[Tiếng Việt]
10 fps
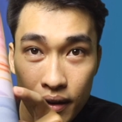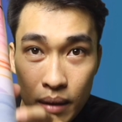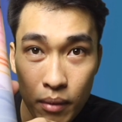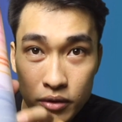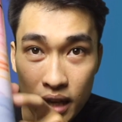
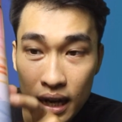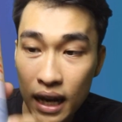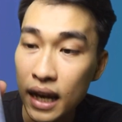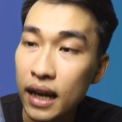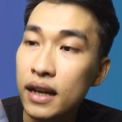cái màu xanh
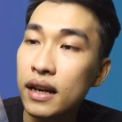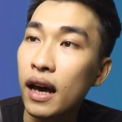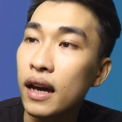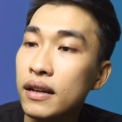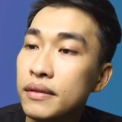này.
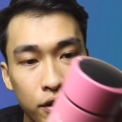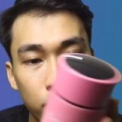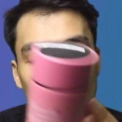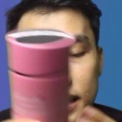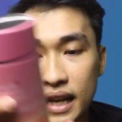Đấy.
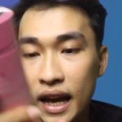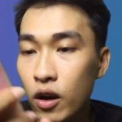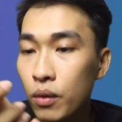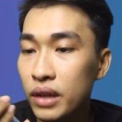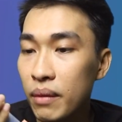Chúng ta sẽ
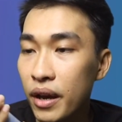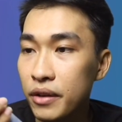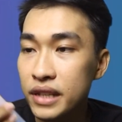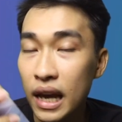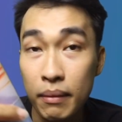cùng tìm hiểu
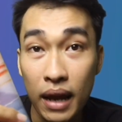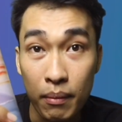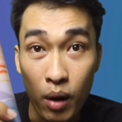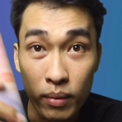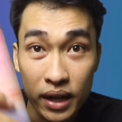xem là
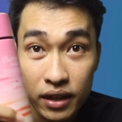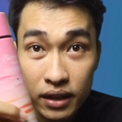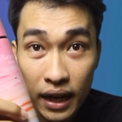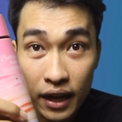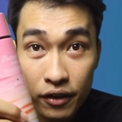mẫu bình nước
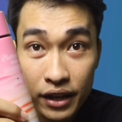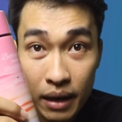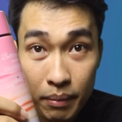này có gì đặc